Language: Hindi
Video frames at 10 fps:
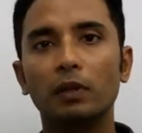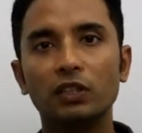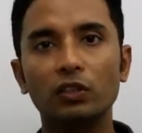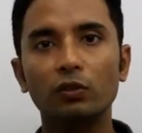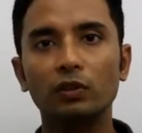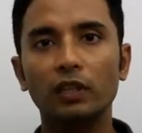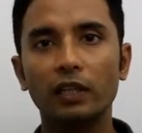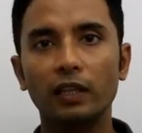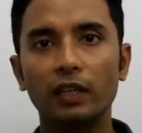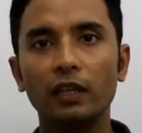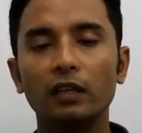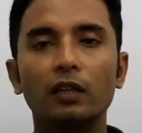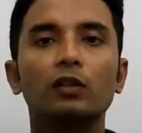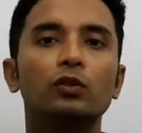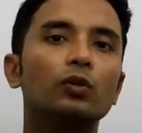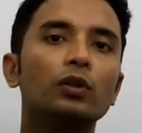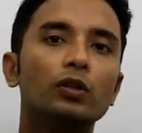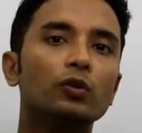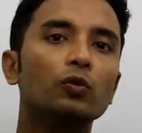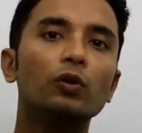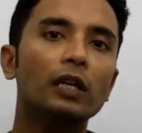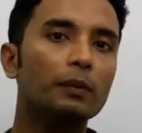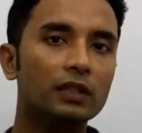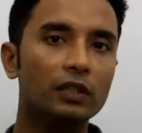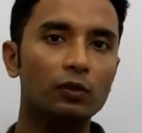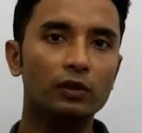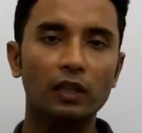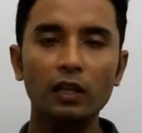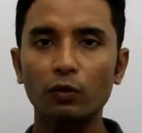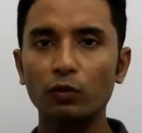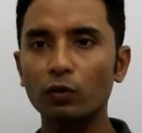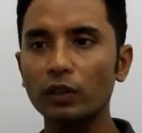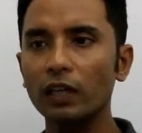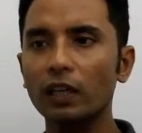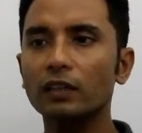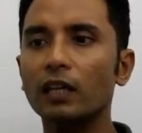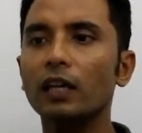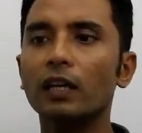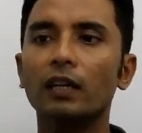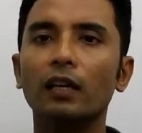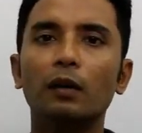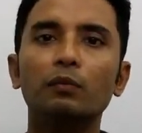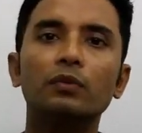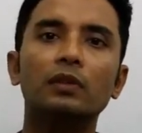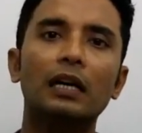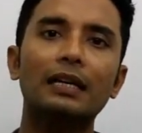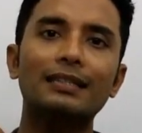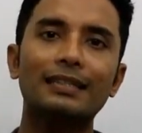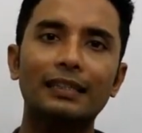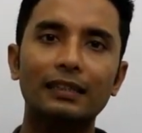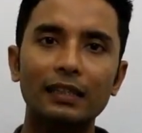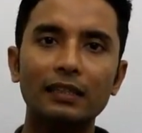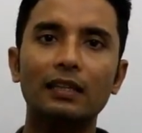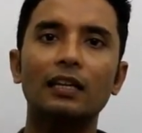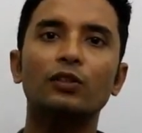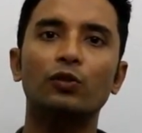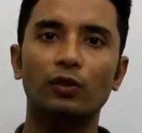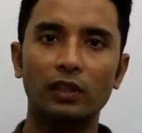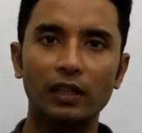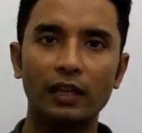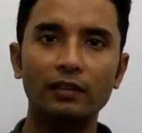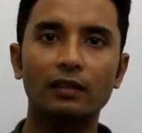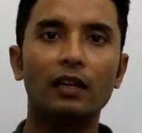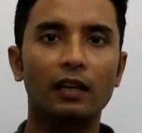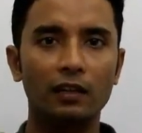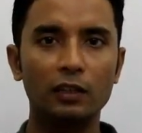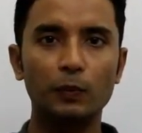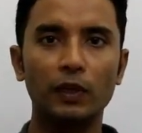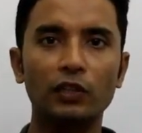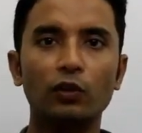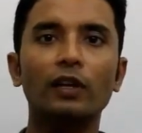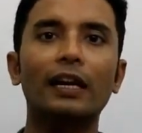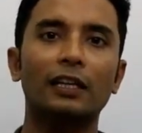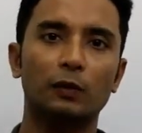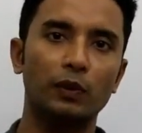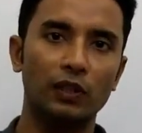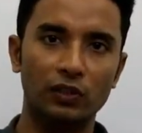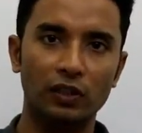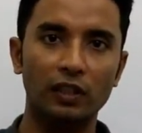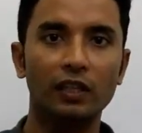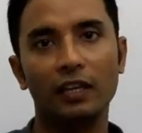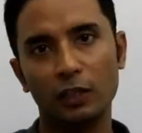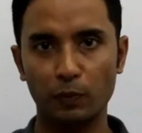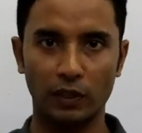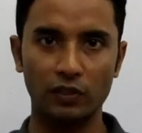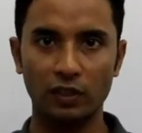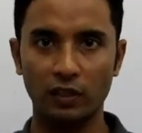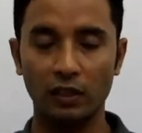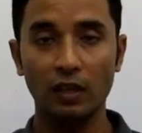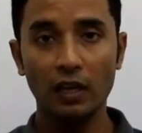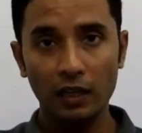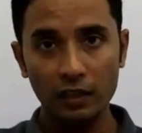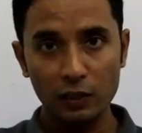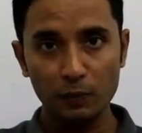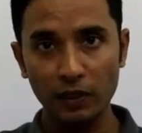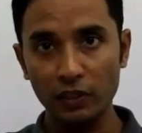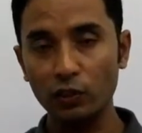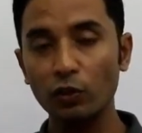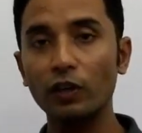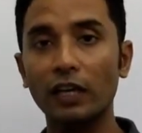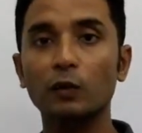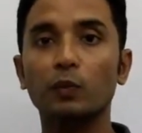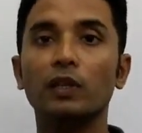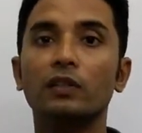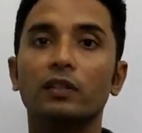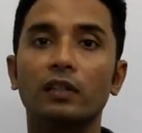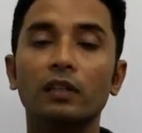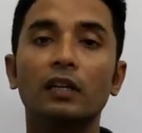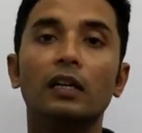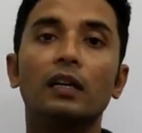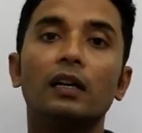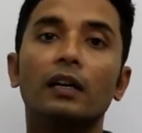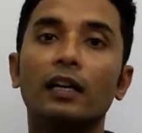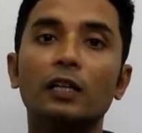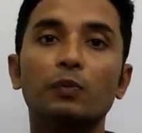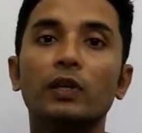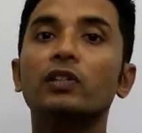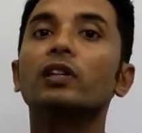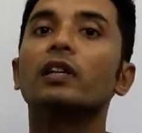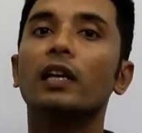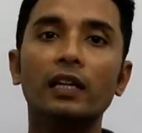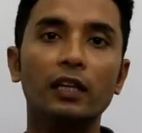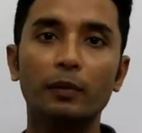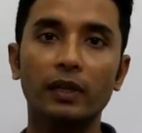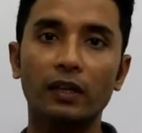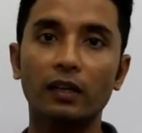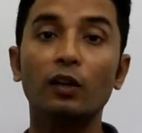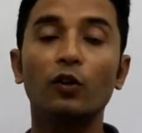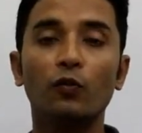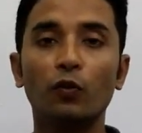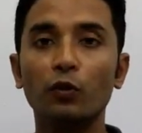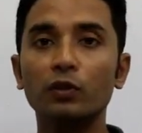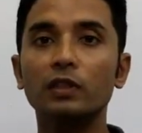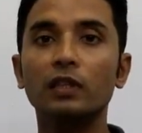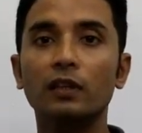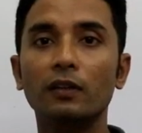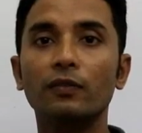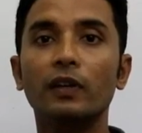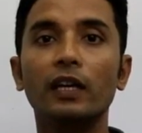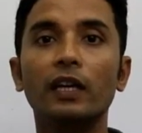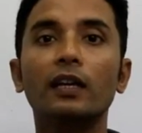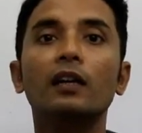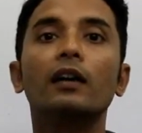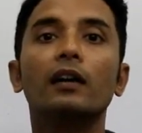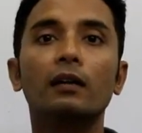बच्चे होते हैं जो स्कूल के बच्चे होते हैं उनको ये लगता है कि हम सांस लेते हैं सांस छोड़ते हैं दैट इज़ इंस्पिरेशन और एक्सपिरेशन ही रेस्पिरेशन है इंस्पिरेशन और एक्सपिरेशन रेस्पिरेशन नहीं है बेटा वो सिर्फ एक